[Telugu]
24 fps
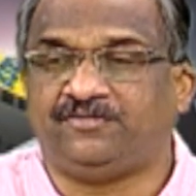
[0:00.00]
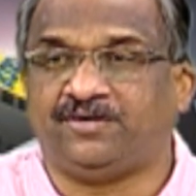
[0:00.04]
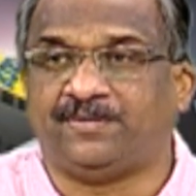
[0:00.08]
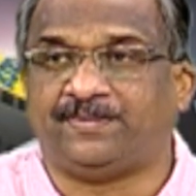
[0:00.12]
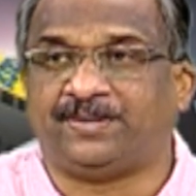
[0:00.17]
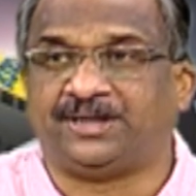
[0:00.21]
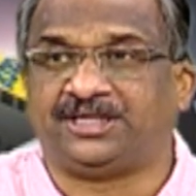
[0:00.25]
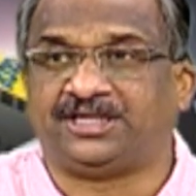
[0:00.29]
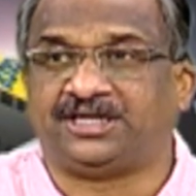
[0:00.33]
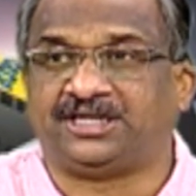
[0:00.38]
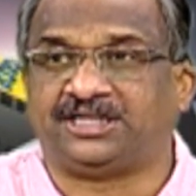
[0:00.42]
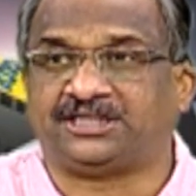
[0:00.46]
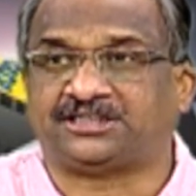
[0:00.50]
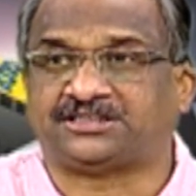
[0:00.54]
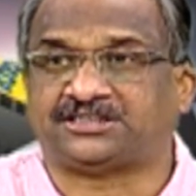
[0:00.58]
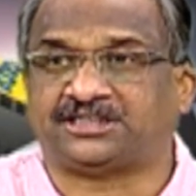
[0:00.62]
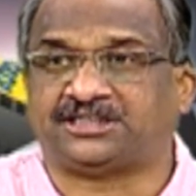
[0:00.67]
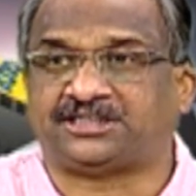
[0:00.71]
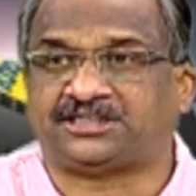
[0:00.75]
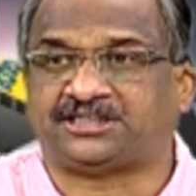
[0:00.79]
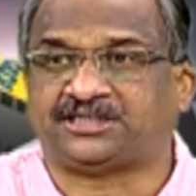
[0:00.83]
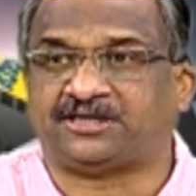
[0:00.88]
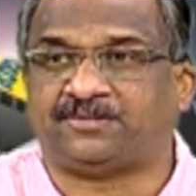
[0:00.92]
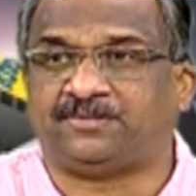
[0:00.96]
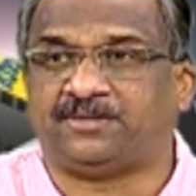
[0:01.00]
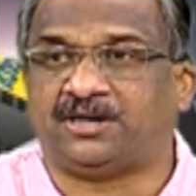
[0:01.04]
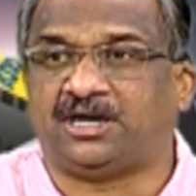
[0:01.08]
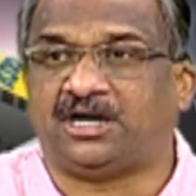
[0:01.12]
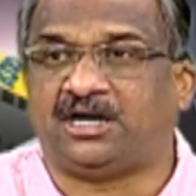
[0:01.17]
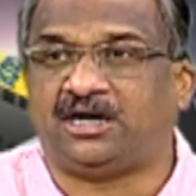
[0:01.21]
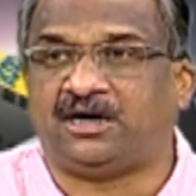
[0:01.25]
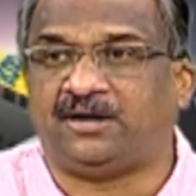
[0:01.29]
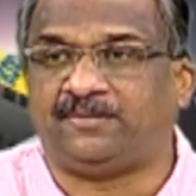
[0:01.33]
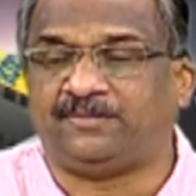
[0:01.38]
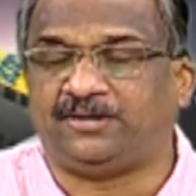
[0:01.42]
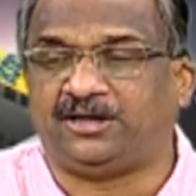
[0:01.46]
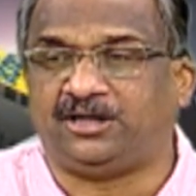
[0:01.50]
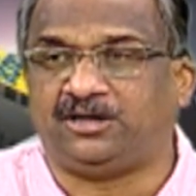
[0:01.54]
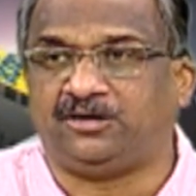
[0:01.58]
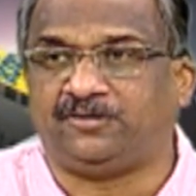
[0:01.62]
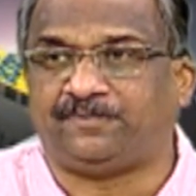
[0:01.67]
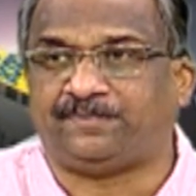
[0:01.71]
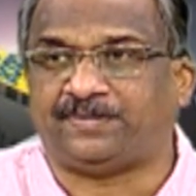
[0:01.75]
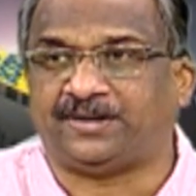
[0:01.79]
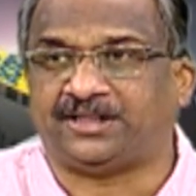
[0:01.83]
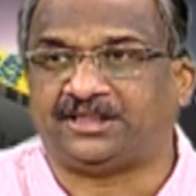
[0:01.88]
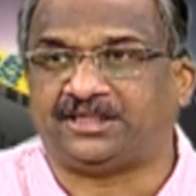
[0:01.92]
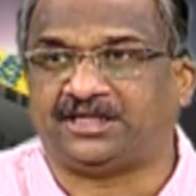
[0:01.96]
విభజన చట్టం
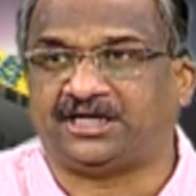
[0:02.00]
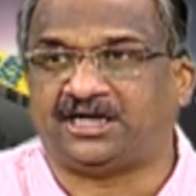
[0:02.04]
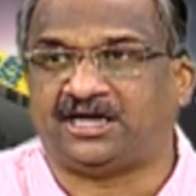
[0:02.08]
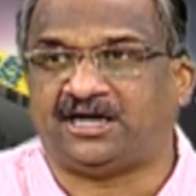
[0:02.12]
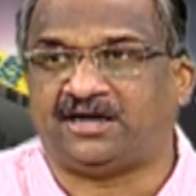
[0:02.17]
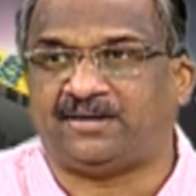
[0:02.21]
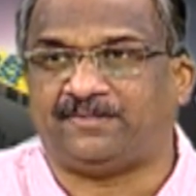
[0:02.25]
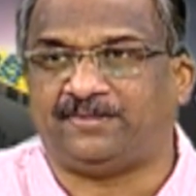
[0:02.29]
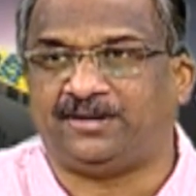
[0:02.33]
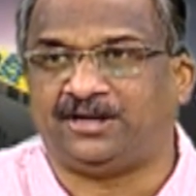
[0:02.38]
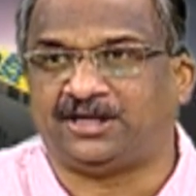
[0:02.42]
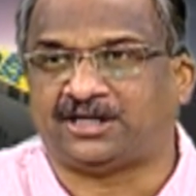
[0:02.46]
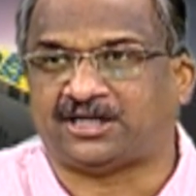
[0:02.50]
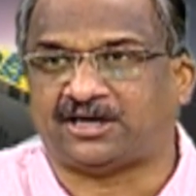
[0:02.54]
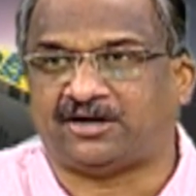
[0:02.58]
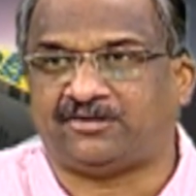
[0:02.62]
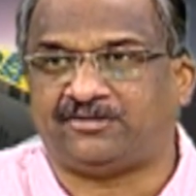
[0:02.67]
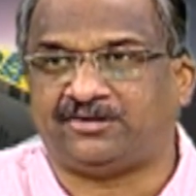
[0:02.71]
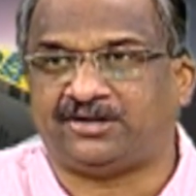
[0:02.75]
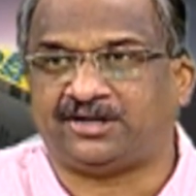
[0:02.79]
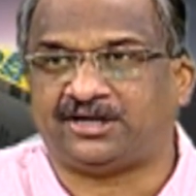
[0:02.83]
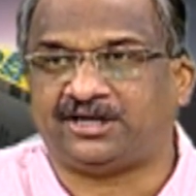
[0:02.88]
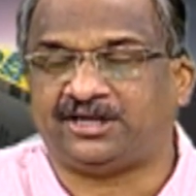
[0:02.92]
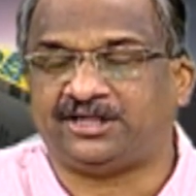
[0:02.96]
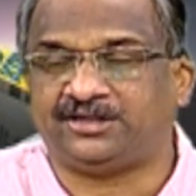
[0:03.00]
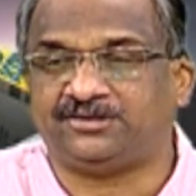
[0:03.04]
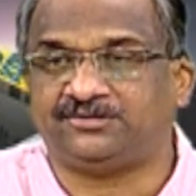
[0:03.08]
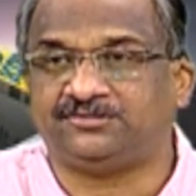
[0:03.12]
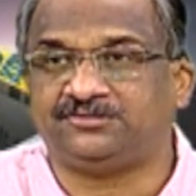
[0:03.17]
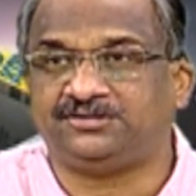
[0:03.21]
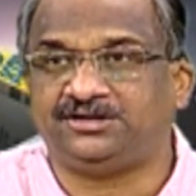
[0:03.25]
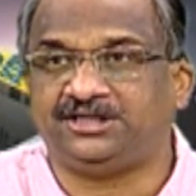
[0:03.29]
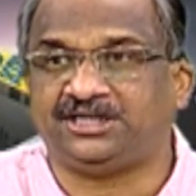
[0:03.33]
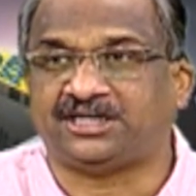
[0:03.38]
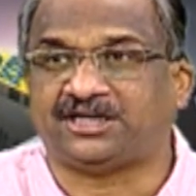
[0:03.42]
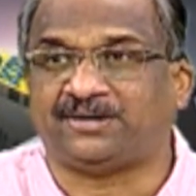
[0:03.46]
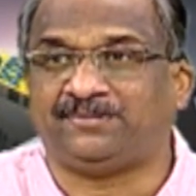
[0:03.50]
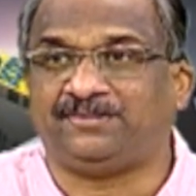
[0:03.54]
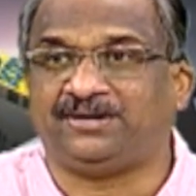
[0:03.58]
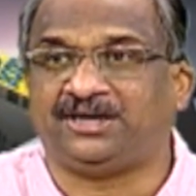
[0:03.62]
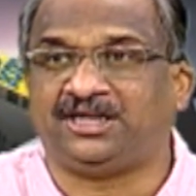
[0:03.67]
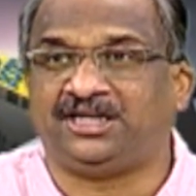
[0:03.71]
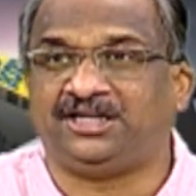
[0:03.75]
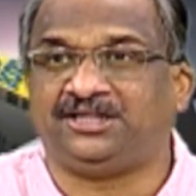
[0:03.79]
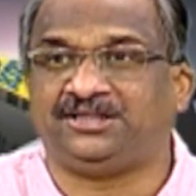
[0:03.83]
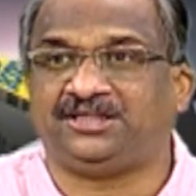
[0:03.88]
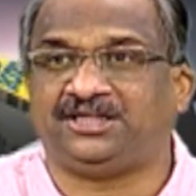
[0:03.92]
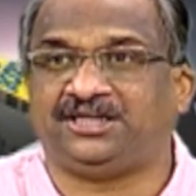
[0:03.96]
హామీలు పెద్దగా అమలు కావడం లేదు ఇక
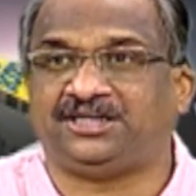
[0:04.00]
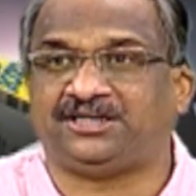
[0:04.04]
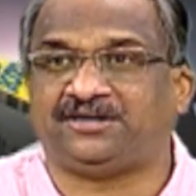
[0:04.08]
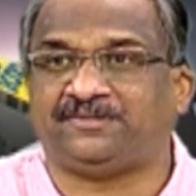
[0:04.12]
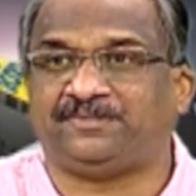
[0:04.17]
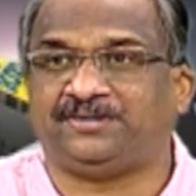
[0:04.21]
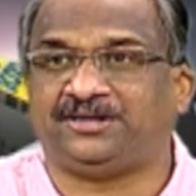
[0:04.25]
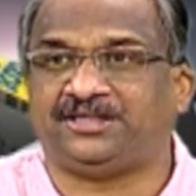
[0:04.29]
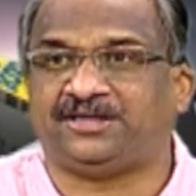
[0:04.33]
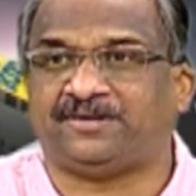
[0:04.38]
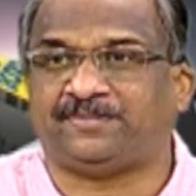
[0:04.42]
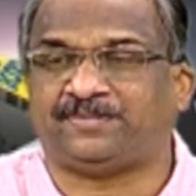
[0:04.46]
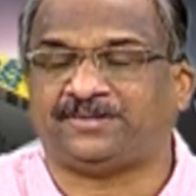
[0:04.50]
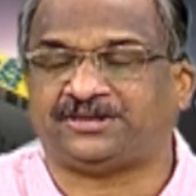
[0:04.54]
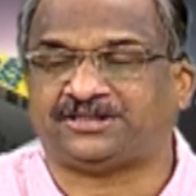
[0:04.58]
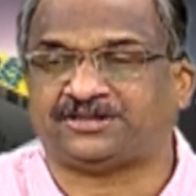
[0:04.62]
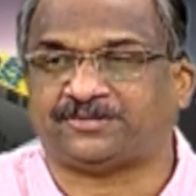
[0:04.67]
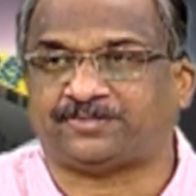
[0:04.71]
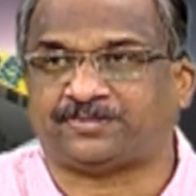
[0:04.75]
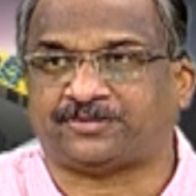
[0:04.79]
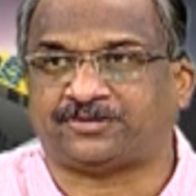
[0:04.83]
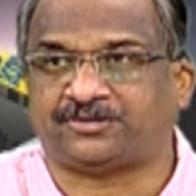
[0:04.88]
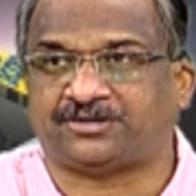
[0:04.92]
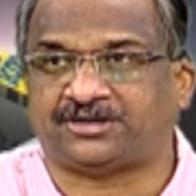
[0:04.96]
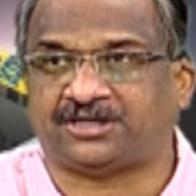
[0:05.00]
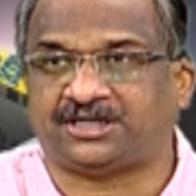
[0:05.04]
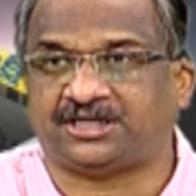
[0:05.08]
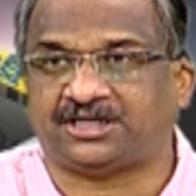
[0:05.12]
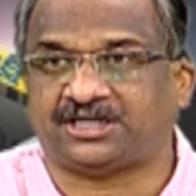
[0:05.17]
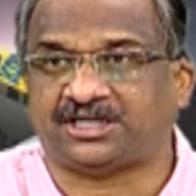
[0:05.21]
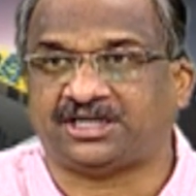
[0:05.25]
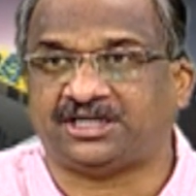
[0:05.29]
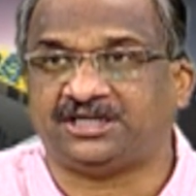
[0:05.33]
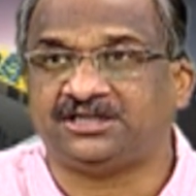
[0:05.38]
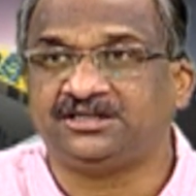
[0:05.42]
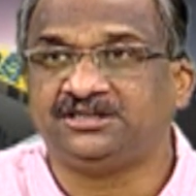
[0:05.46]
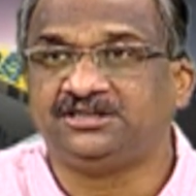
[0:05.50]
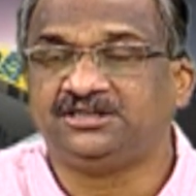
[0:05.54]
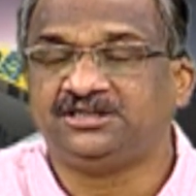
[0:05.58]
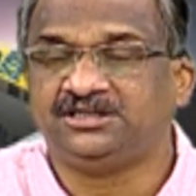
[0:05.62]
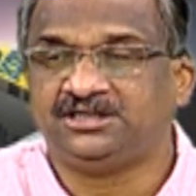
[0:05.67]
మిగిలింది ఏంటి బీజేపీ చెప్పుకోవటానికి